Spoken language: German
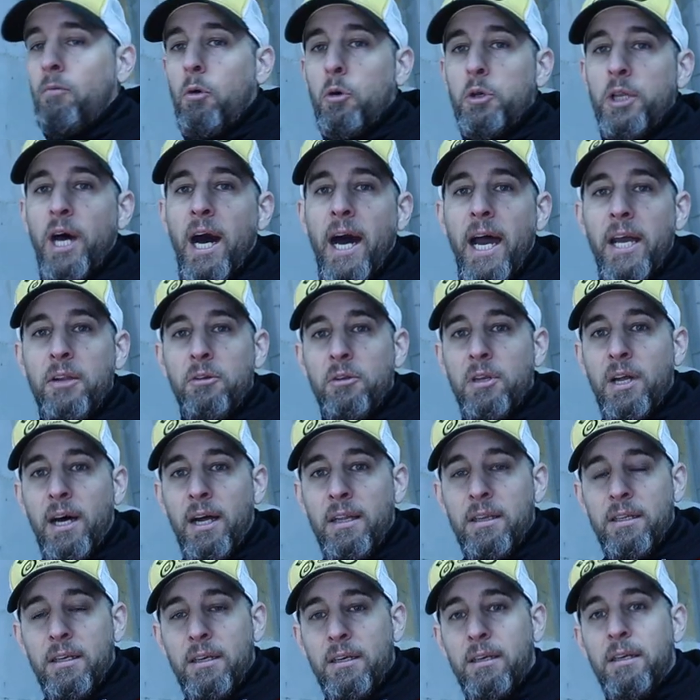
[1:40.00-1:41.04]
wo der ein oder
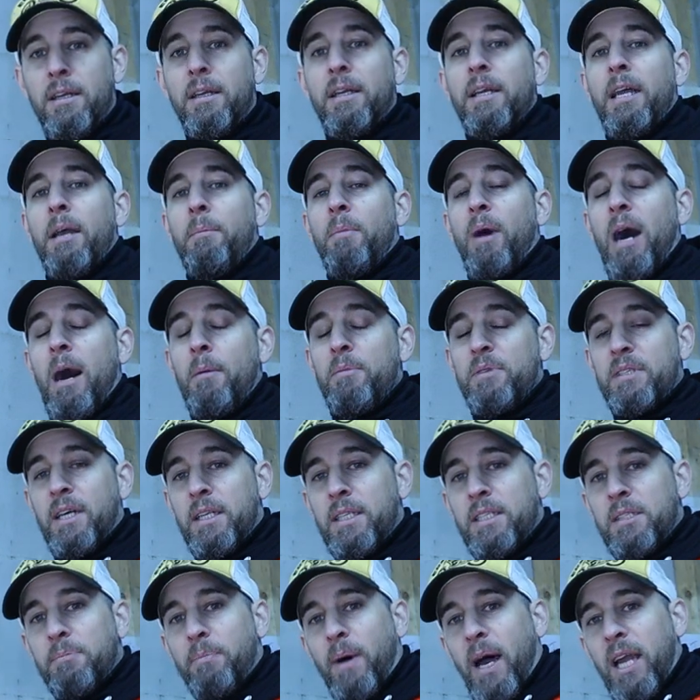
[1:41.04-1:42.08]
andere im Rahmen
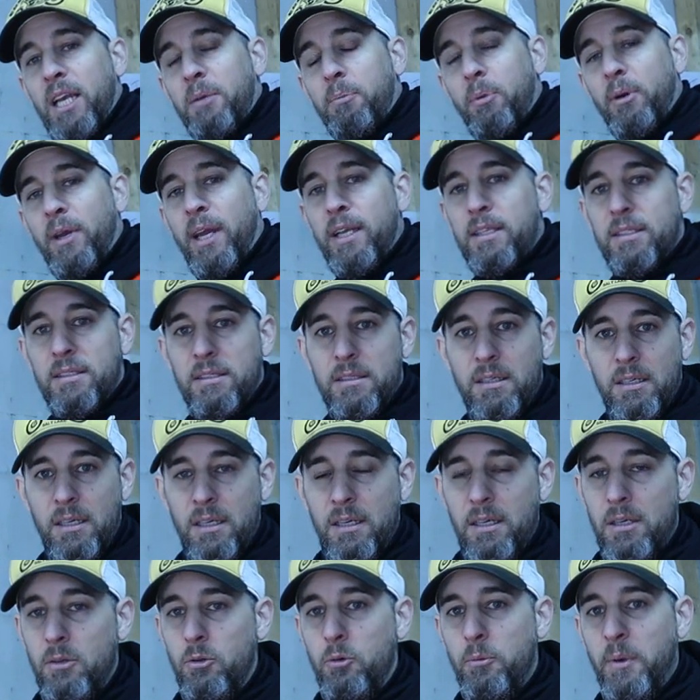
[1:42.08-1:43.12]
seines Bike-Projekts
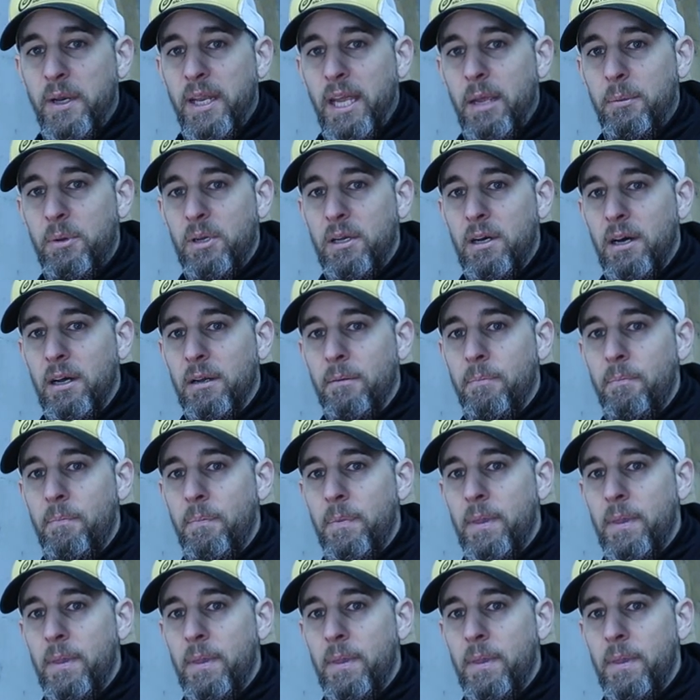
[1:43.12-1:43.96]
äh, übernehmen kann.